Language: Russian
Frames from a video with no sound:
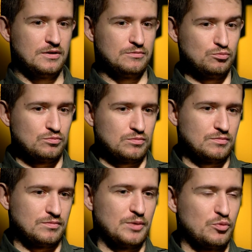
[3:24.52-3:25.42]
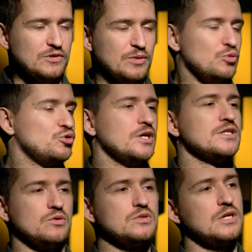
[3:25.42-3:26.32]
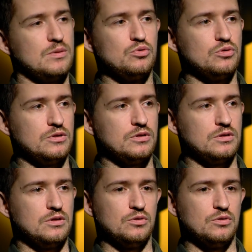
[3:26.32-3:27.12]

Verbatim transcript: ну, на мой взгляд, получается, он сработал.